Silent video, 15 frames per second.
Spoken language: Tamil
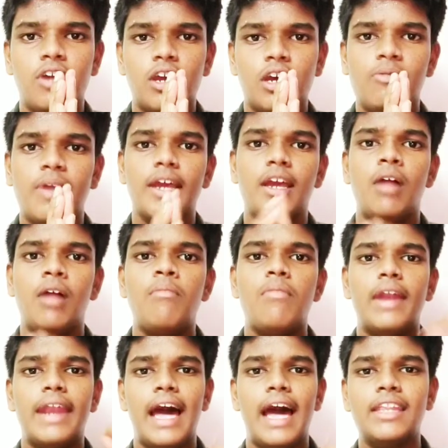அனைவருக்கும் வணக்கம்
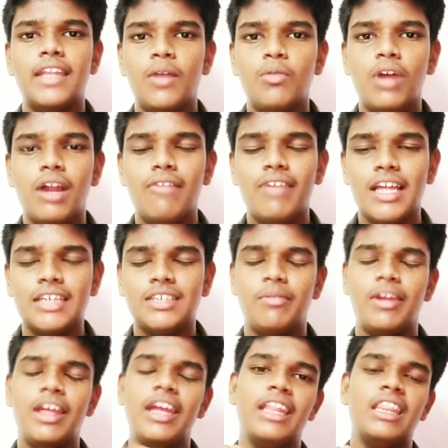நான் தான் உங்கள்
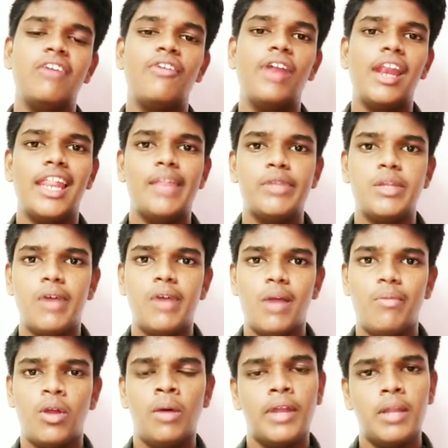வேதாசபரி இந்த வீடியோவில் எதை பற்றி பார்க்க
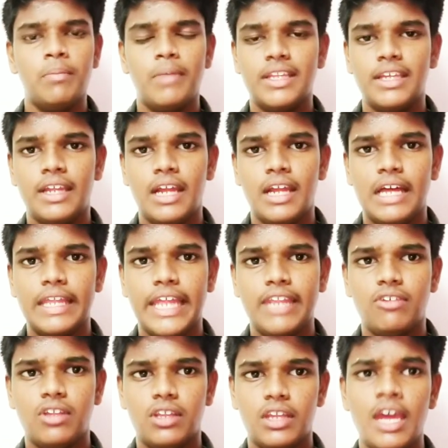போகிறோம் அப்படின்னு பார்த்தீங்கன்னா அதாவது
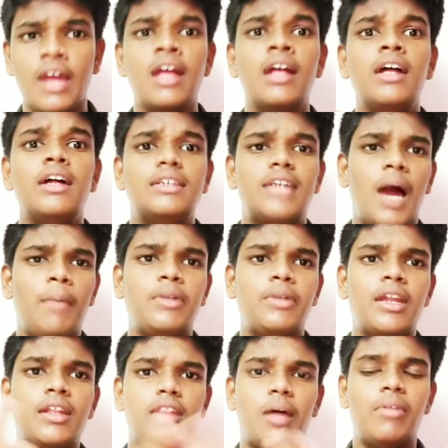வந்து டாப்
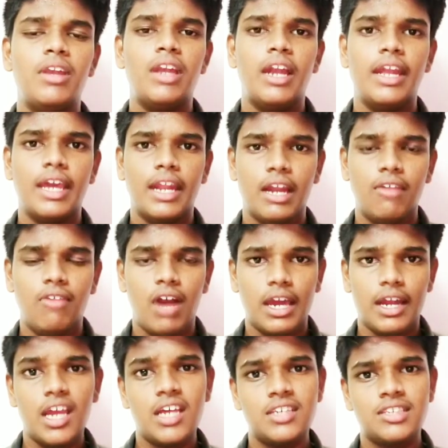டென் தமிழ் நடிகர்கள்
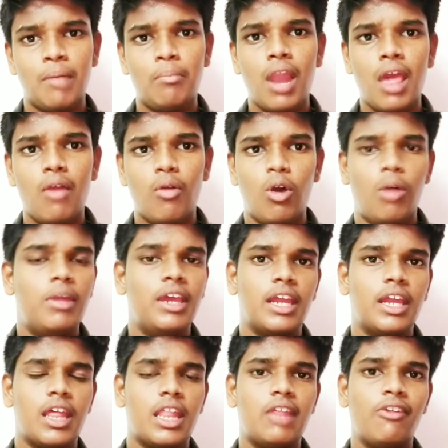வாங்குற சம்பளம் எவ்வளோ
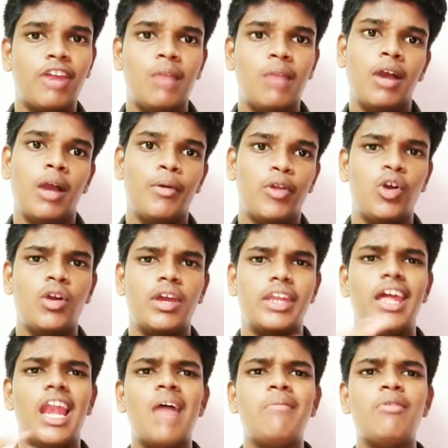அப்படிங்கிறத இந்த வீடியோவில் பார்க்க போகிறோம் இது
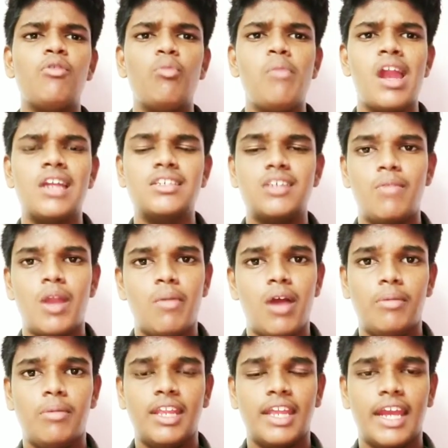எல்லாமே உண்மையான சம்பளமா
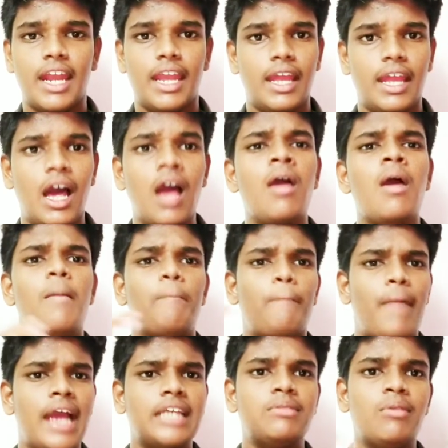அப்படின்னு கேட்டிங்கன்னா
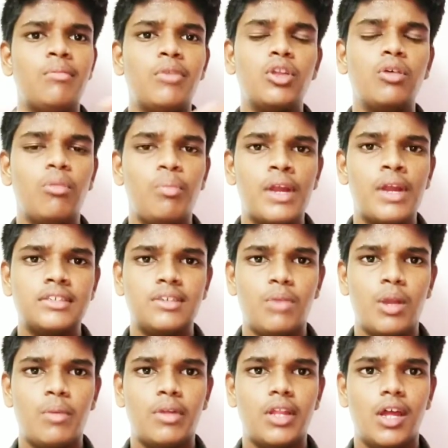மேக்ஸிமம் வந்து உண்மையான
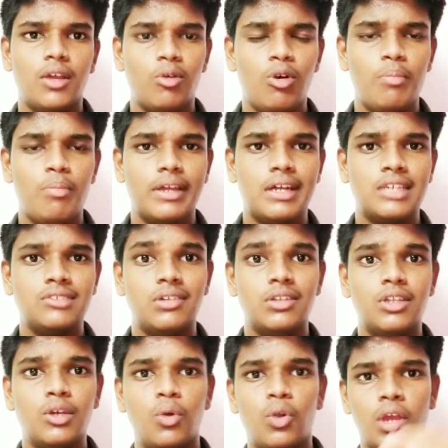சம்பளமாக தான் இருக்கும் பிகாஸ்
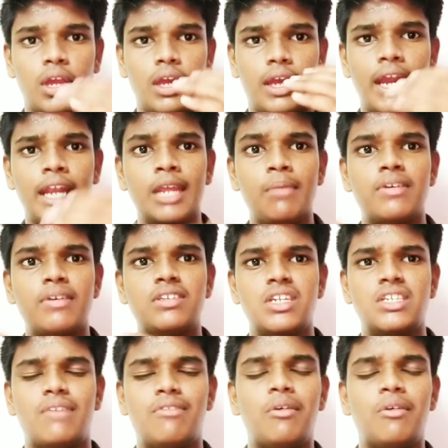வந்து ஒரு எயிட்டி
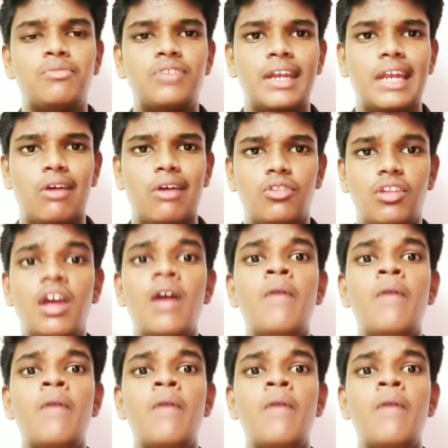பர்சன்டேஜ் ஆஃப் வெப்சைட்டில் வந்து